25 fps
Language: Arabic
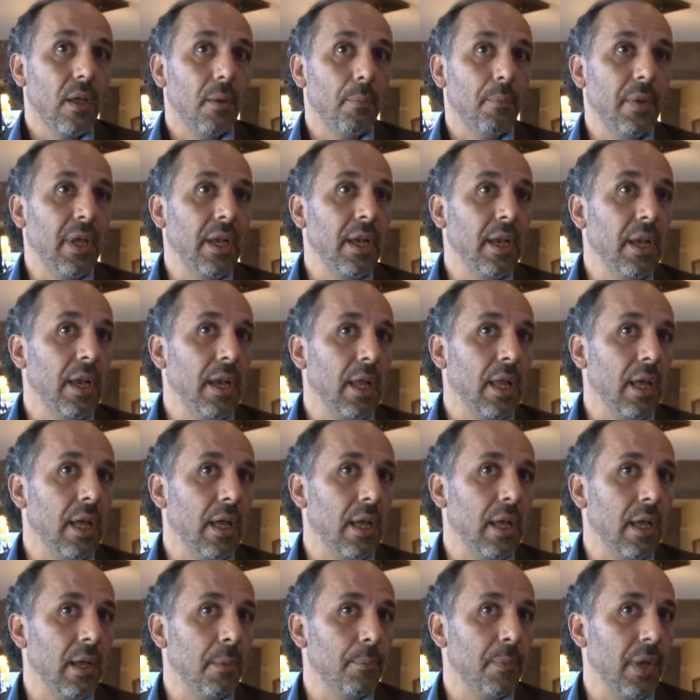
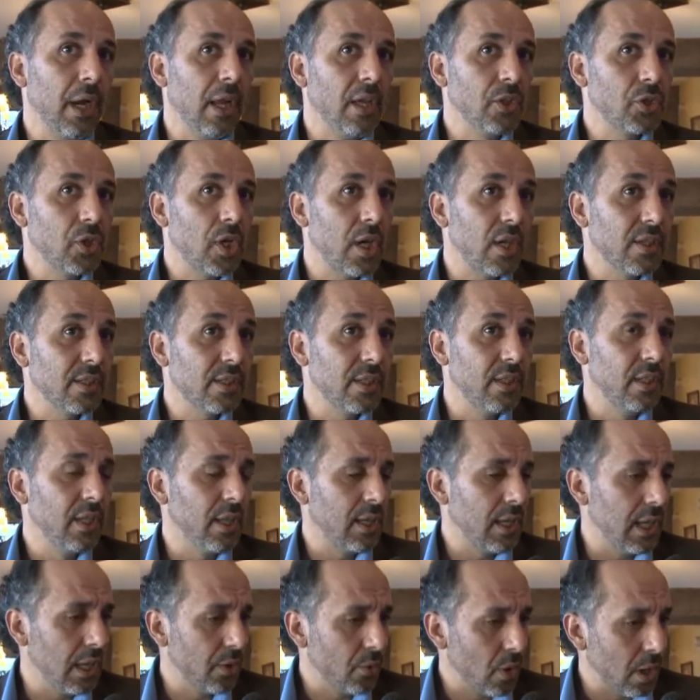بالاشخاص اللي
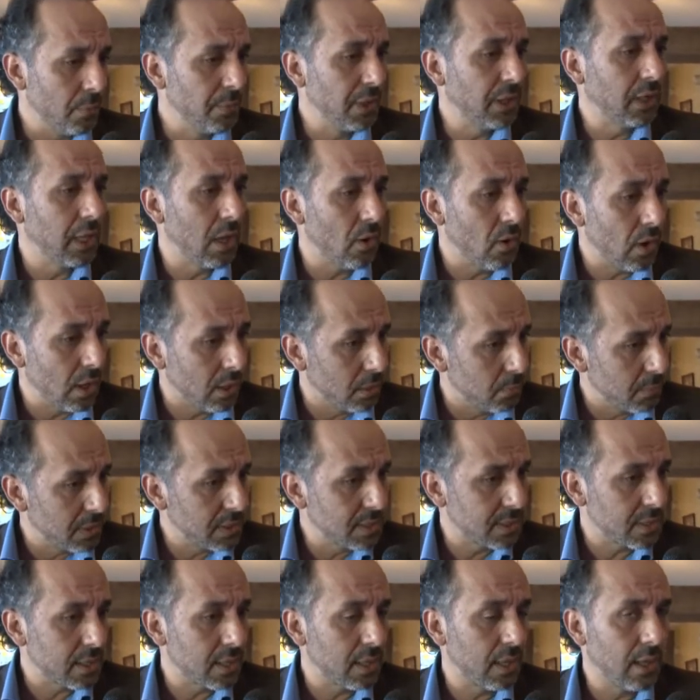كانوا عم يطلعوا على
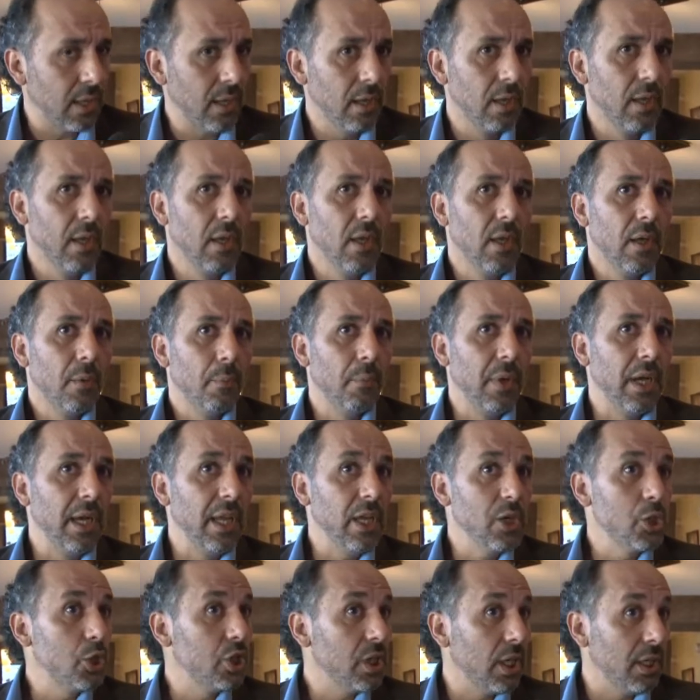المسرح
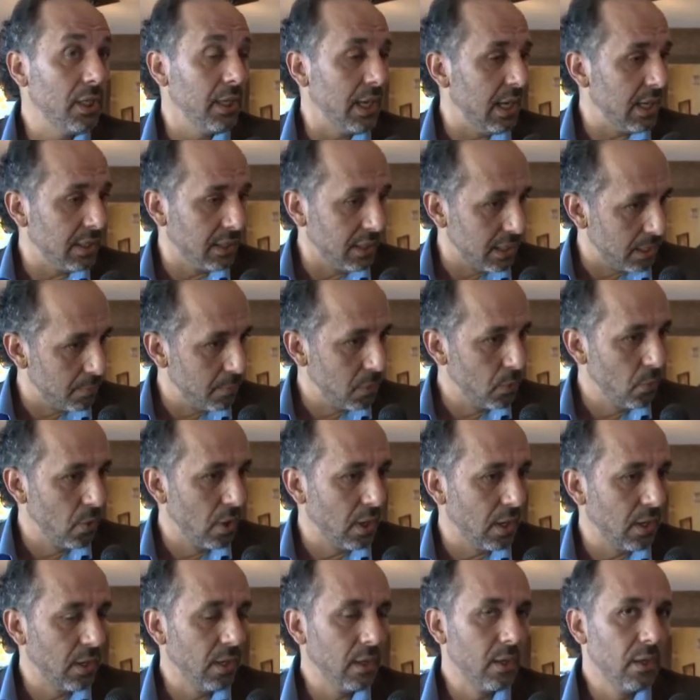بالاشياء اللي
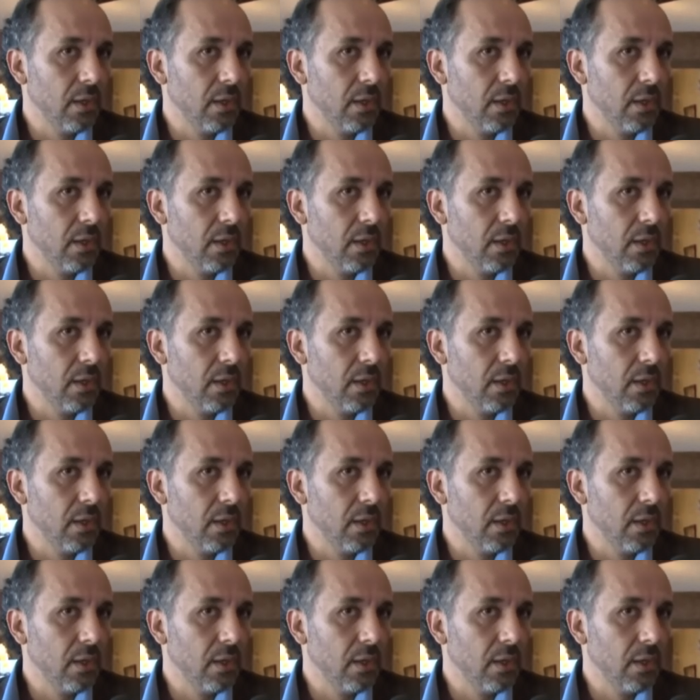قدموها